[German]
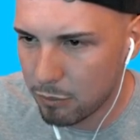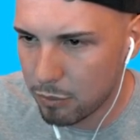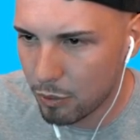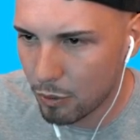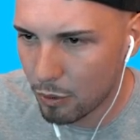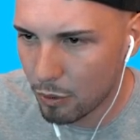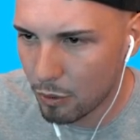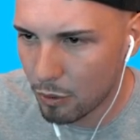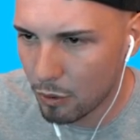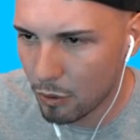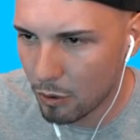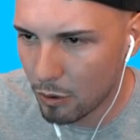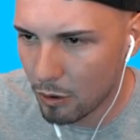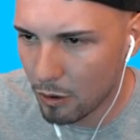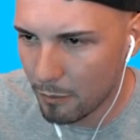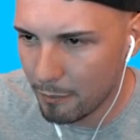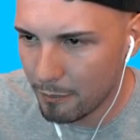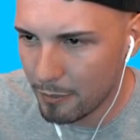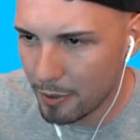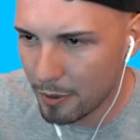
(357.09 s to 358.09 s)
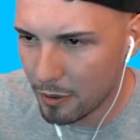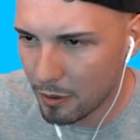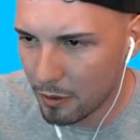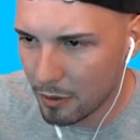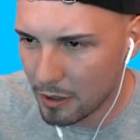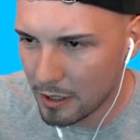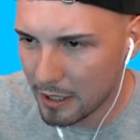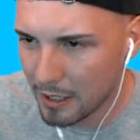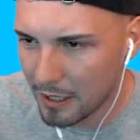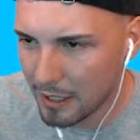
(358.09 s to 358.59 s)
boop,
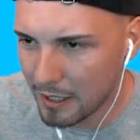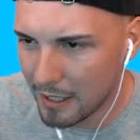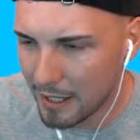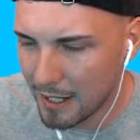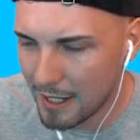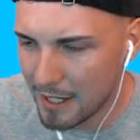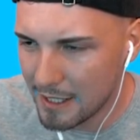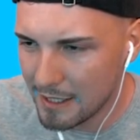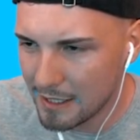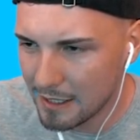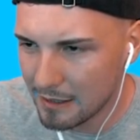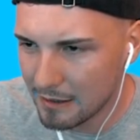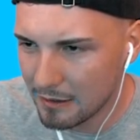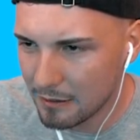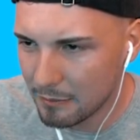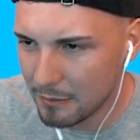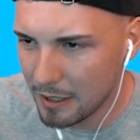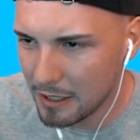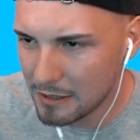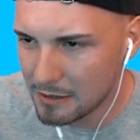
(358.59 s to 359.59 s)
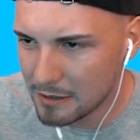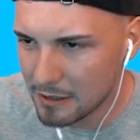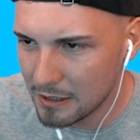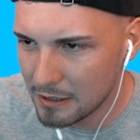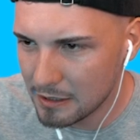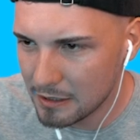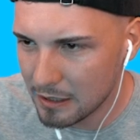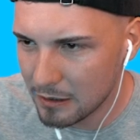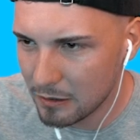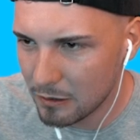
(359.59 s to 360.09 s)
okay,
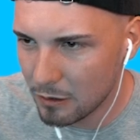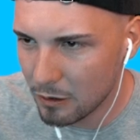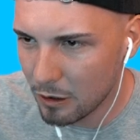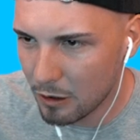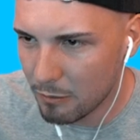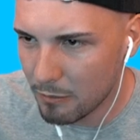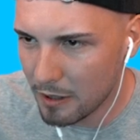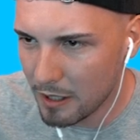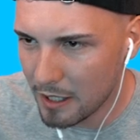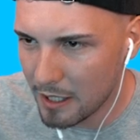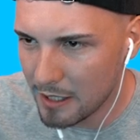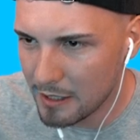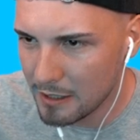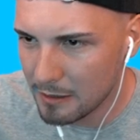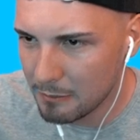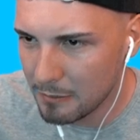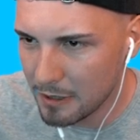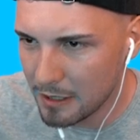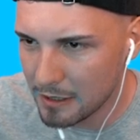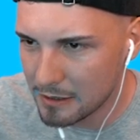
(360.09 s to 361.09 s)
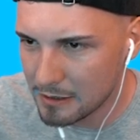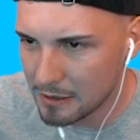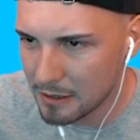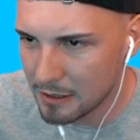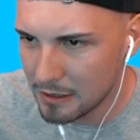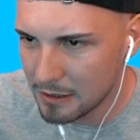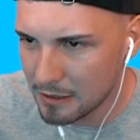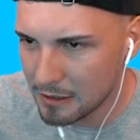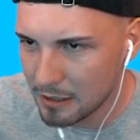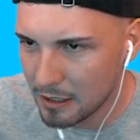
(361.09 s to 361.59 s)
Alien-mäßig, dann nochmal
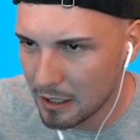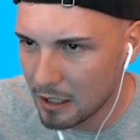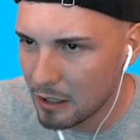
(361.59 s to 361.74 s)
Alien-mäßig